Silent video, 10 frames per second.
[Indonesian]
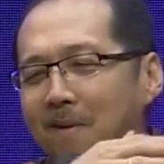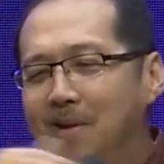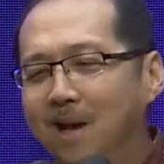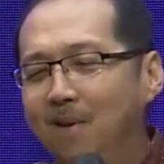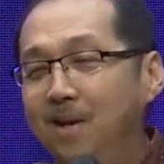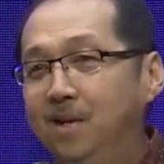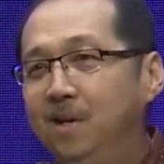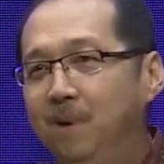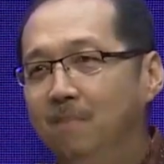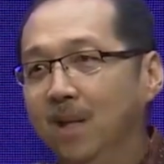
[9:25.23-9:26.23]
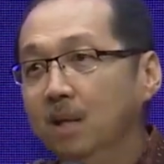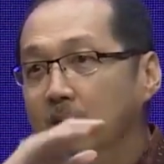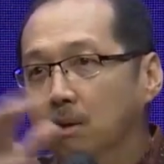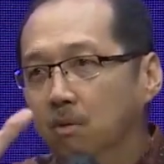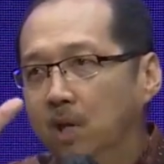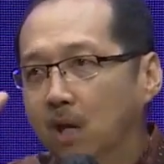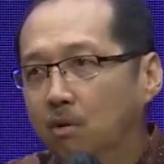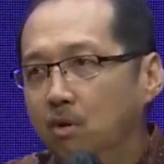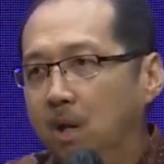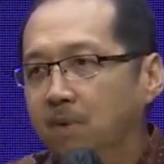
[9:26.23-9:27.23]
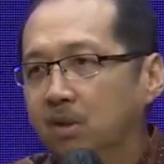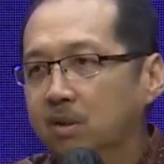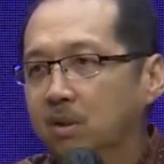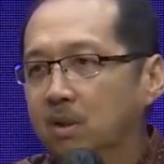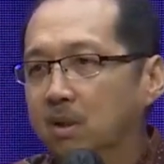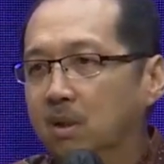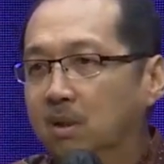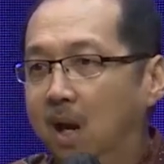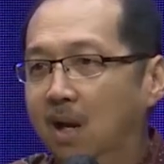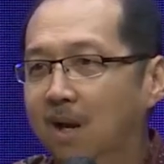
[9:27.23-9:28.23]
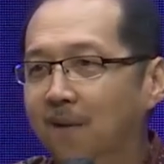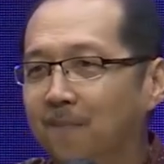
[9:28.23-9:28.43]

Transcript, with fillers: Lawan dibabat, Rudi Hartono habis. Kalah.